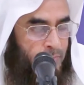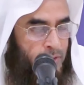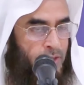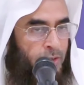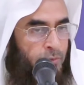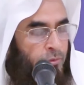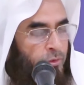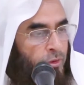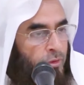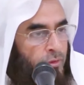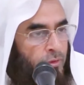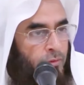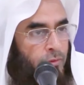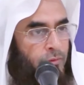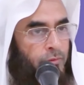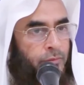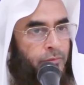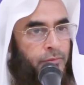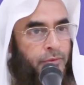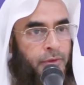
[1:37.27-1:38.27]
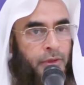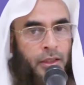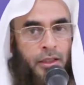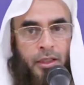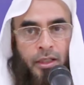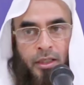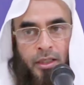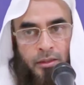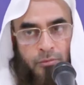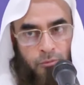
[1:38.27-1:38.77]
যেমন
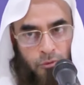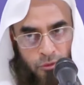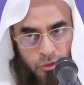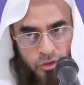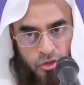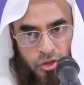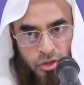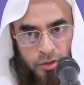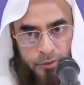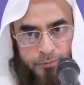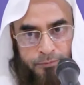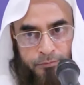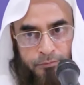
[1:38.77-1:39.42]
এর আগে বলেছি